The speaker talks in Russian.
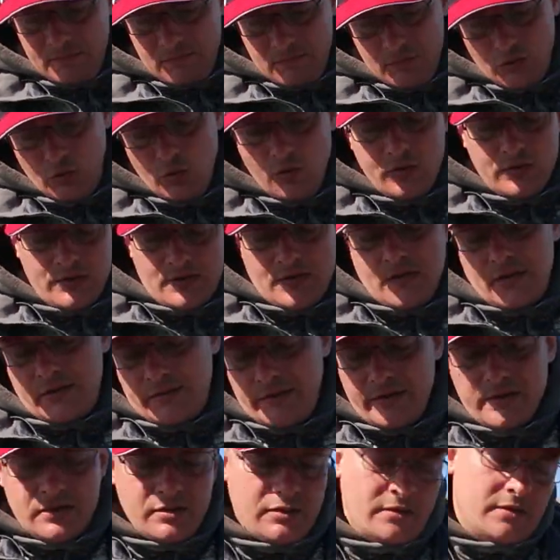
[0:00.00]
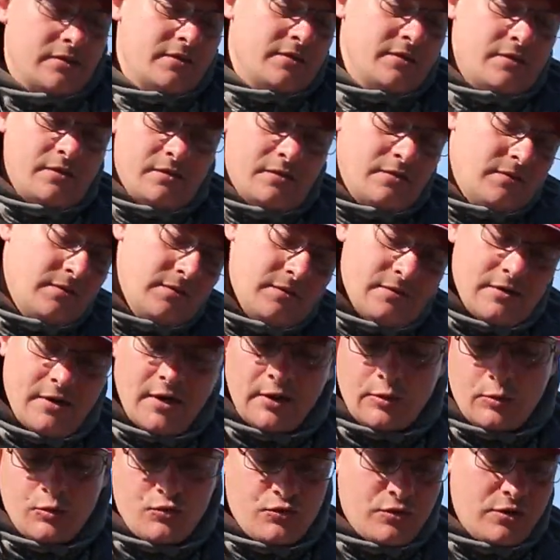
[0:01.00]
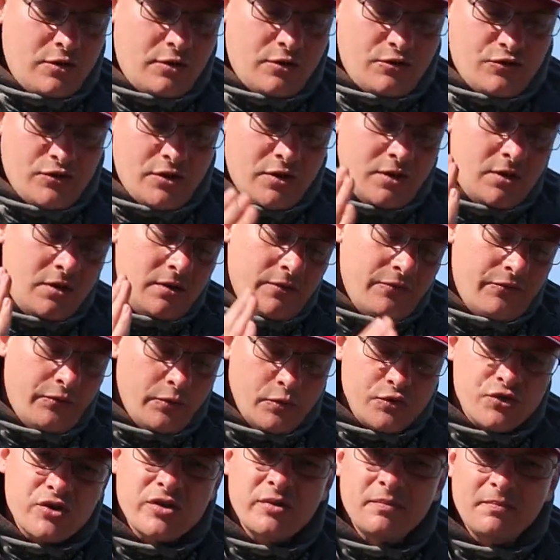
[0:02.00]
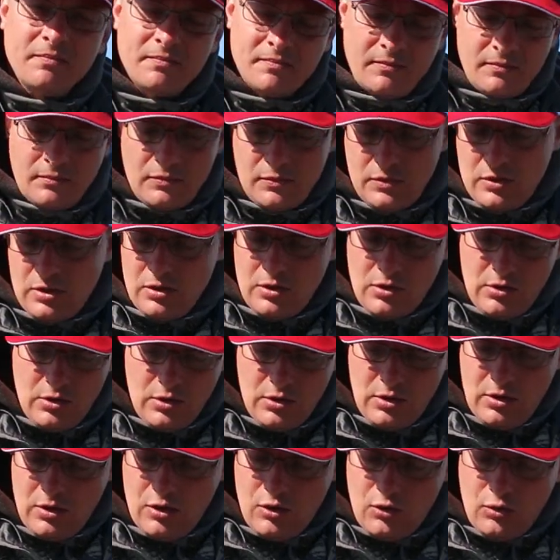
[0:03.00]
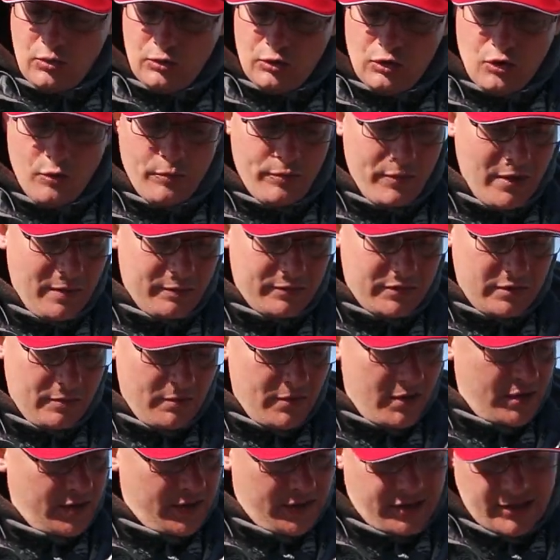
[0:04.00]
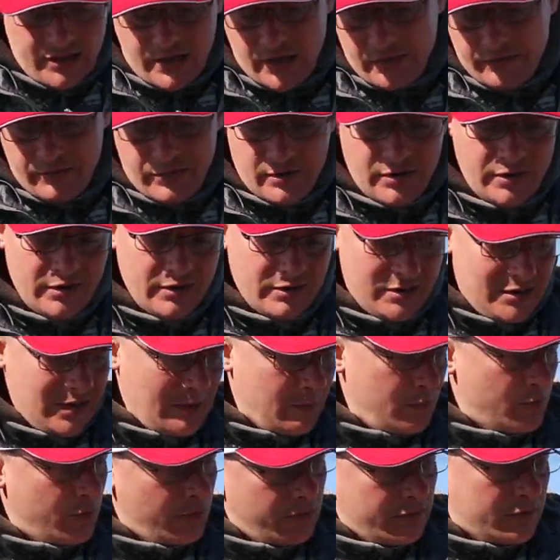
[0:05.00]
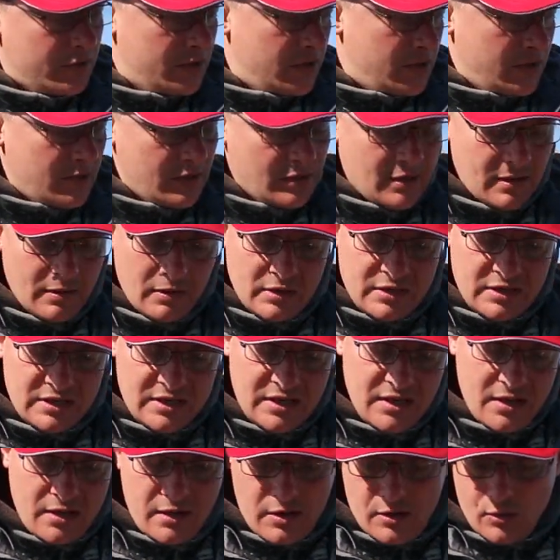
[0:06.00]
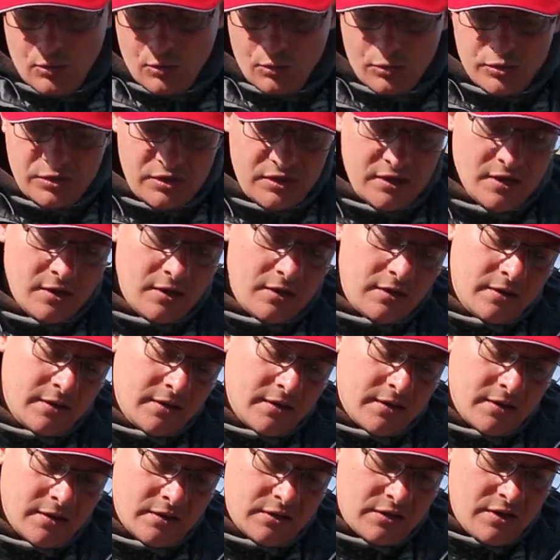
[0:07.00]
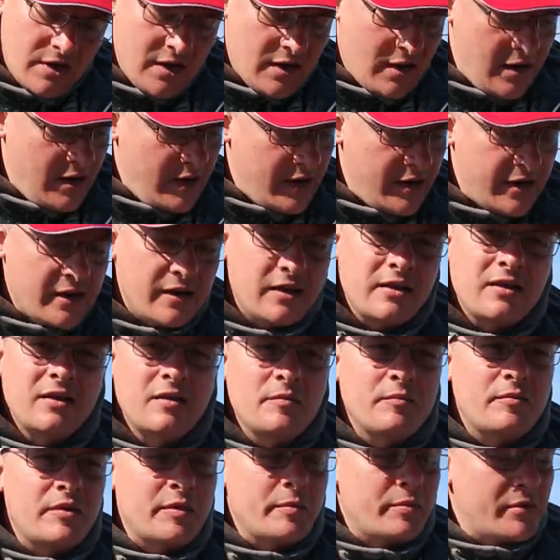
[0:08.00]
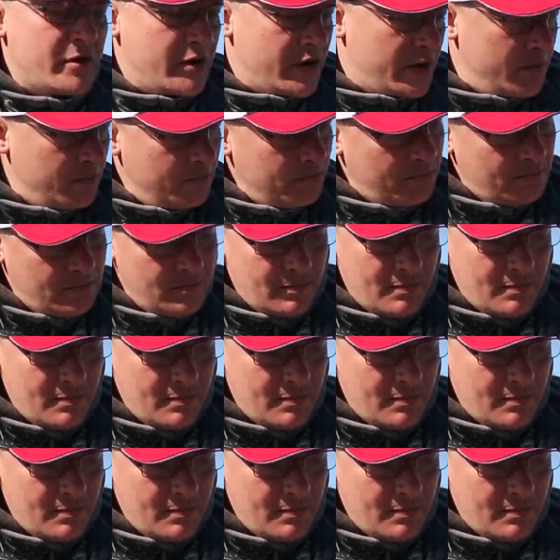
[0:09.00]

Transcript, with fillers: ну и, соответственно, катушка держатель хуже. Удобно, оптимально, Ева, сами увидите. Серия усилена 3K припрыгом